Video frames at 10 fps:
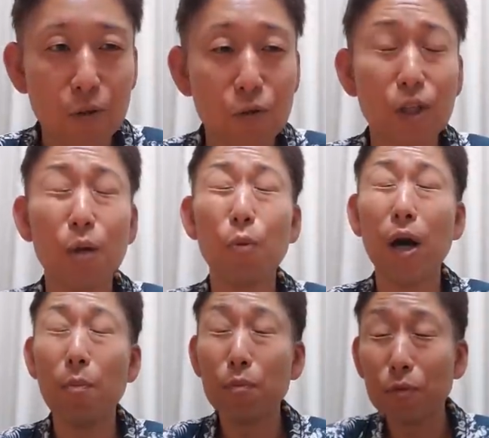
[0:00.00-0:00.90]
そしたらもう
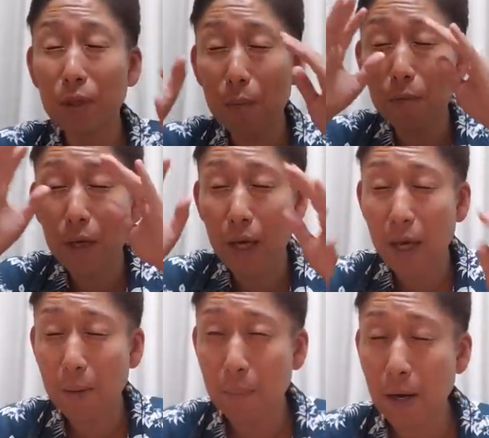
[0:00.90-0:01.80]
半分眠
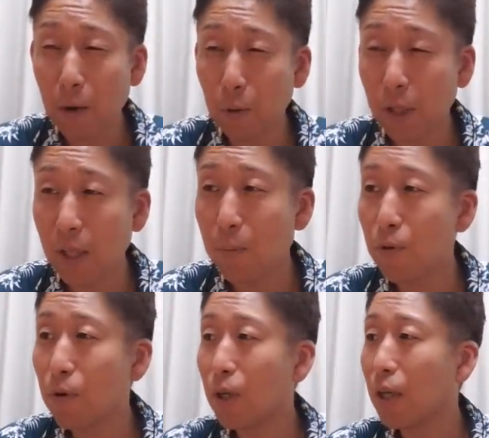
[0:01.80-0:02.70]
気眼で
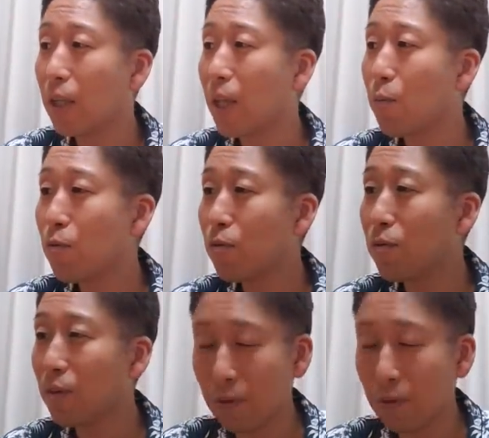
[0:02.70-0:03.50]
眠眠、